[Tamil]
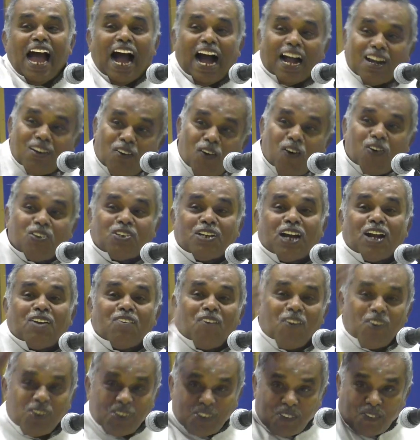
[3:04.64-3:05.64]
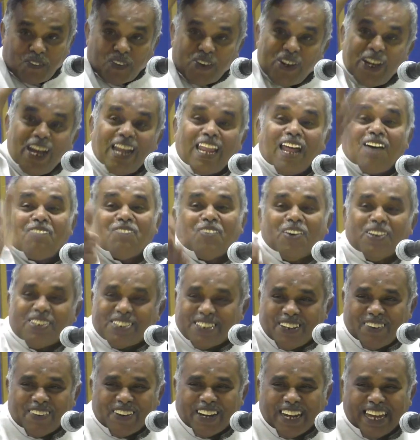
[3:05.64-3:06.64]
அனுபவிச்சு அனுபவிச்சு முடியலாம்
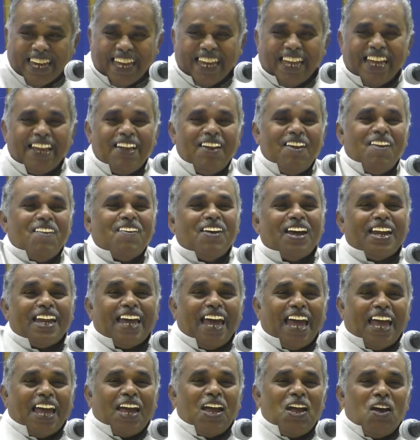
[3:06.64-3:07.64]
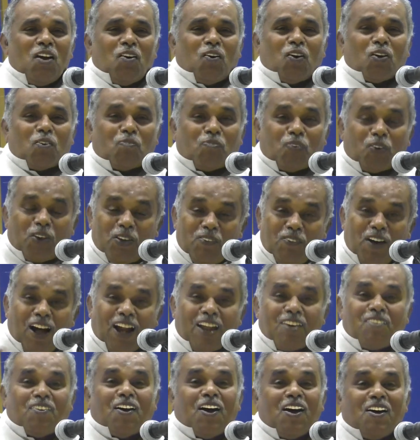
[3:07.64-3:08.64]
போயிடுச்சு அவருக்கு என்ன ஒரு
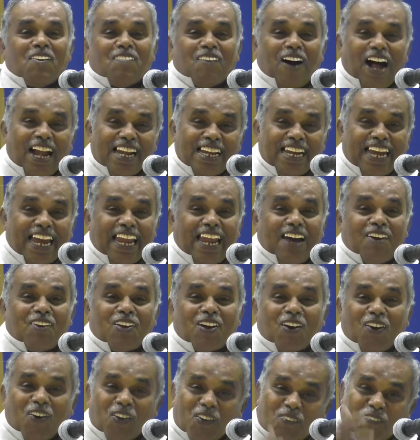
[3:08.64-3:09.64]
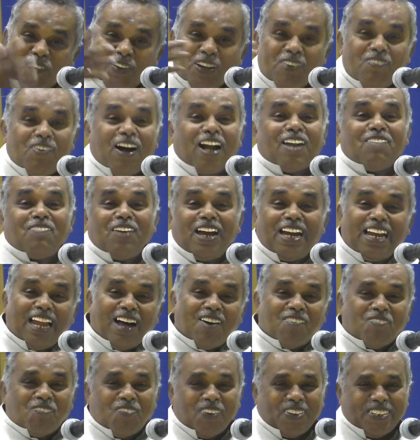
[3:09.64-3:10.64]
பிடிமானம் வாழ்க்கையில் அவருக்கு ஒரு பிடிமானமே
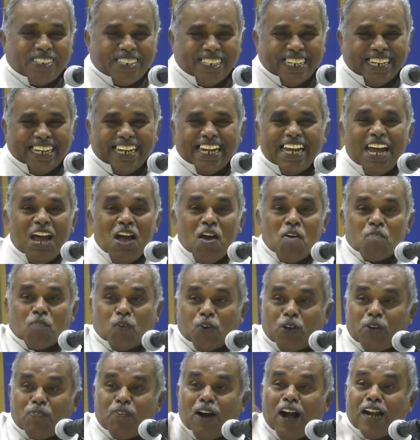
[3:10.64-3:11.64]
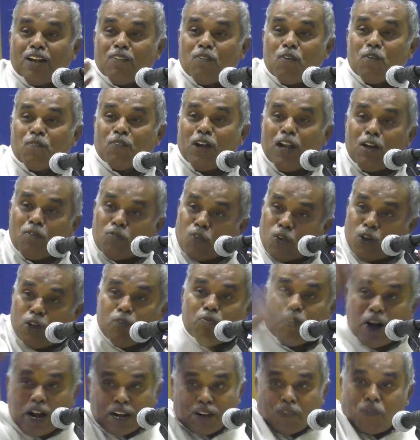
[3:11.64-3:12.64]
இல்லாமல் போச்சு பிடிமானமும் இல்லை
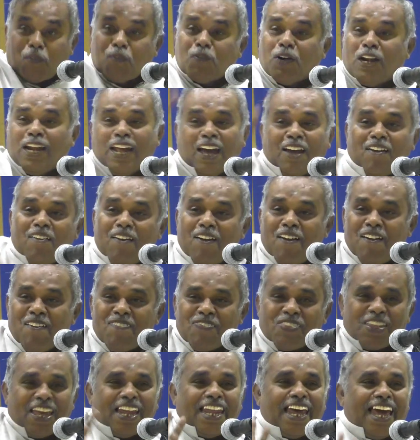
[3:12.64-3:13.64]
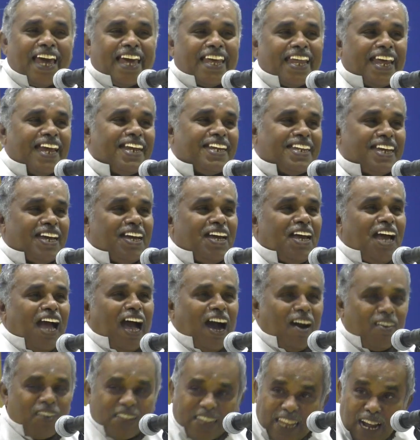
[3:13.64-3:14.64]
முடிமானமும் இல்லை என்ன ரைட்டு
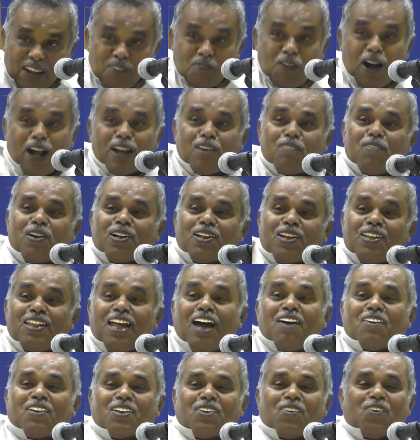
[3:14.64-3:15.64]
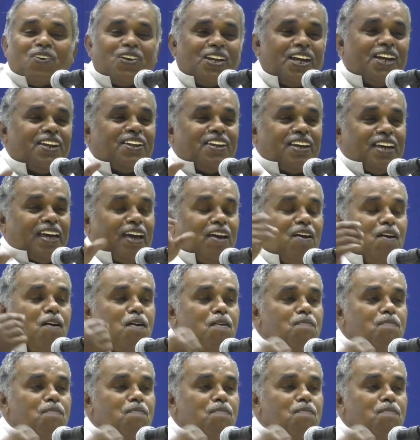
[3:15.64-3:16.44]
அவர் தன்மானம் மட்டும்தான் அவர்கிட்ட ஒட்டிக்கிட்டு இருக்கு